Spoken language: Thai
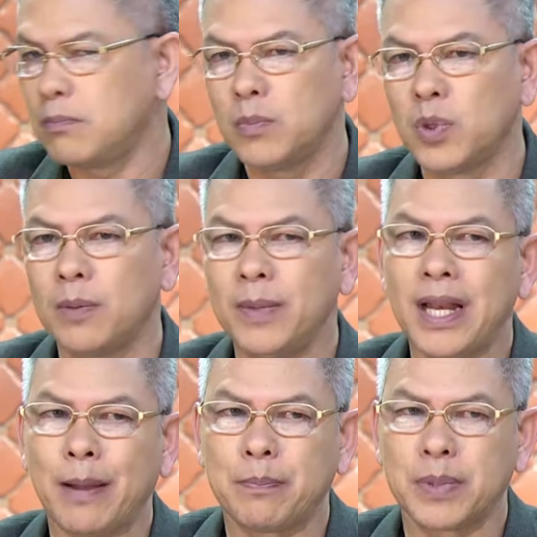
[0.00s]
นอนไม่ห
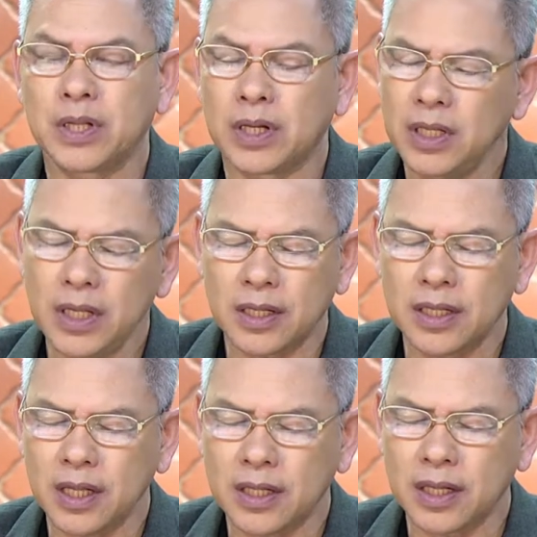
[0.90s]
ลับ มันเครียดเค
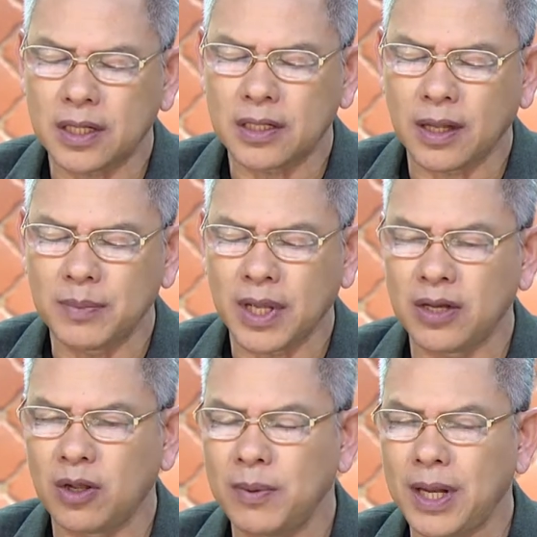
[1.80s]
รียดเครียดทำยังไง
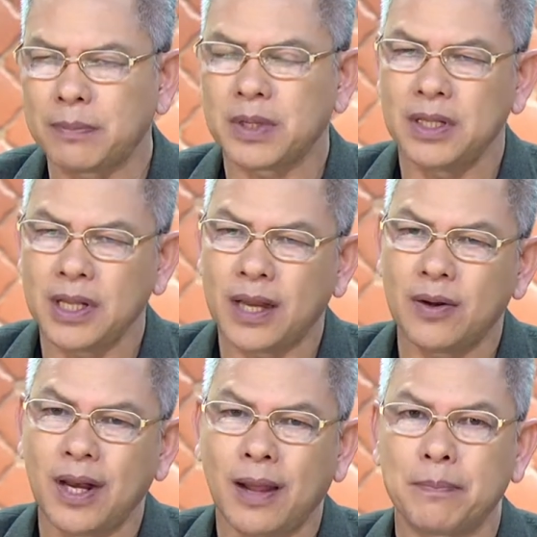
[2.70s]
นอนไม่หลับกินยานอ
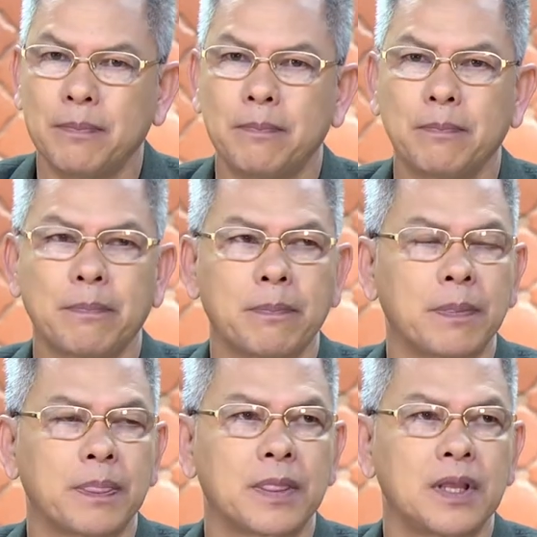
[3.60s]
นหลับ
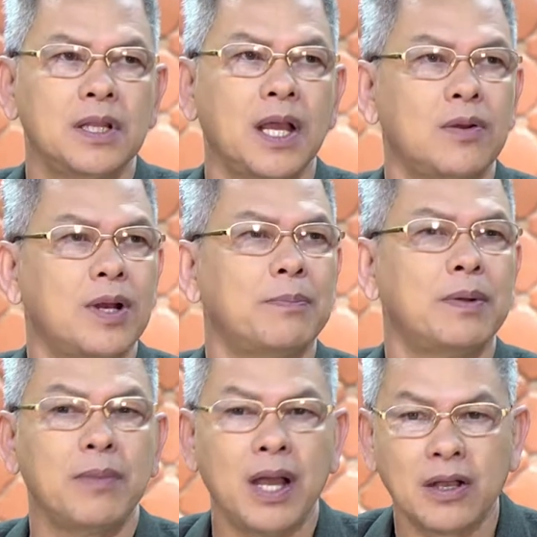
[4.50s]
กินยานอนหลับ
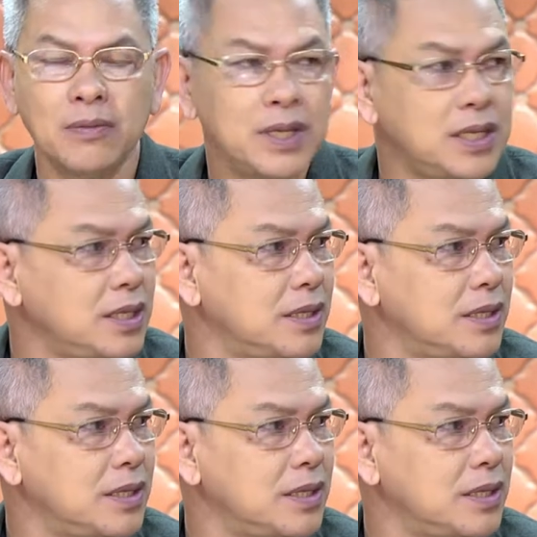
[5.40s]
มาก ๆ ก็ไม่ดี